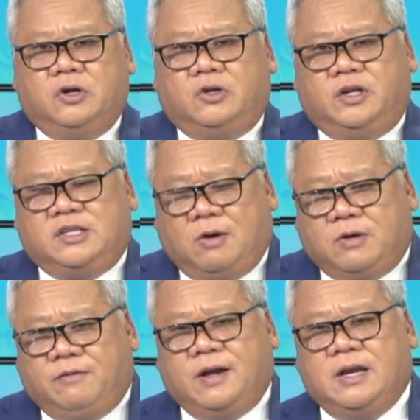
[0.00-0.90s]
Rồi
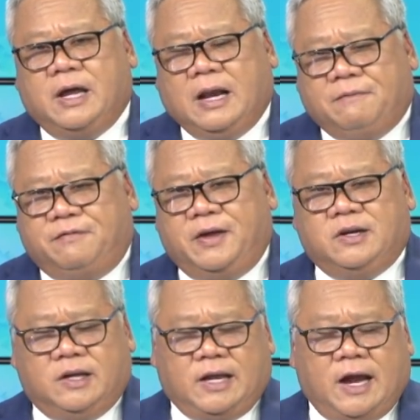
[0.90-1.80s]
trong cái vấn đề làm
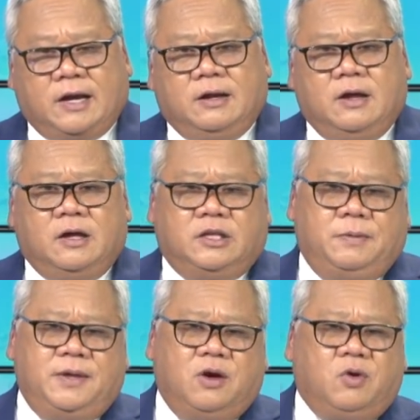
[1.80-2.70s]
phiền người khác
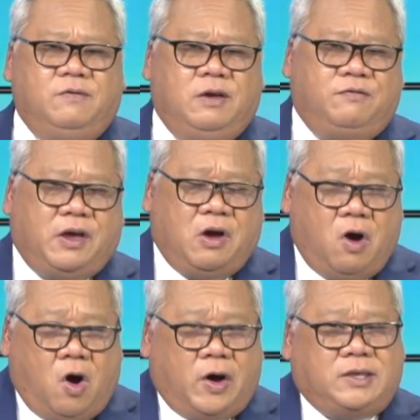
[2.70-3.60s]
thì bây giờ quý vị phải
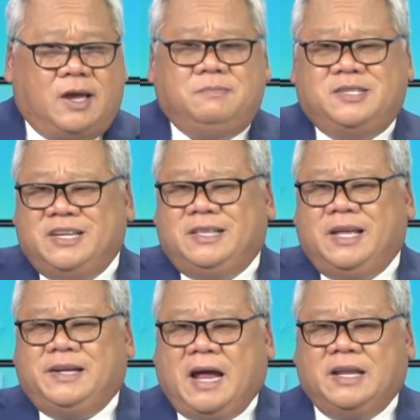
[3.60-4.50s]
hỏi thêm chi
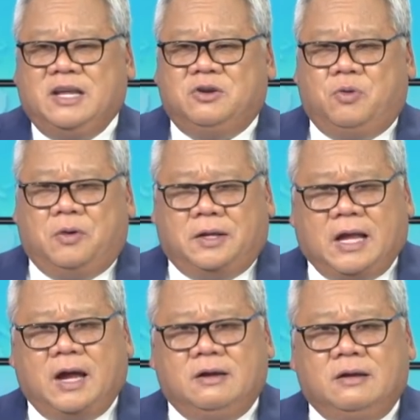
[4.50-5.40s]
tiết cá nhân của người
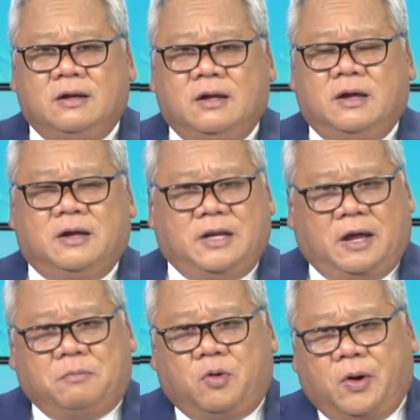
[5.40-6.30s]
ta,
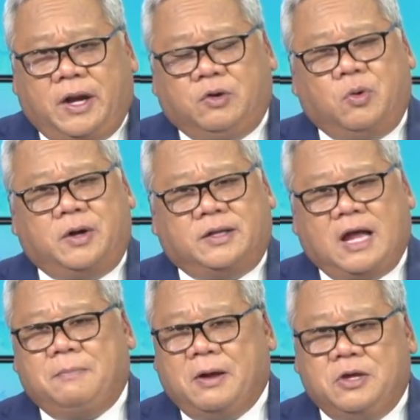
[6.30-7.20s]
điểm credit của người
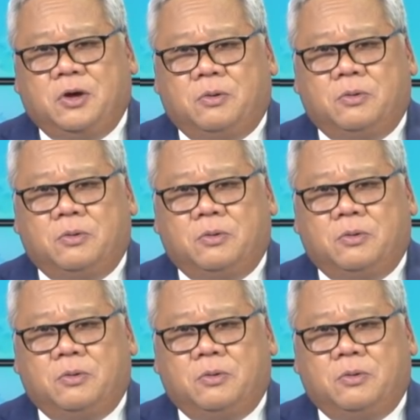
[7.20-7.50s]
ta bao nhiêu,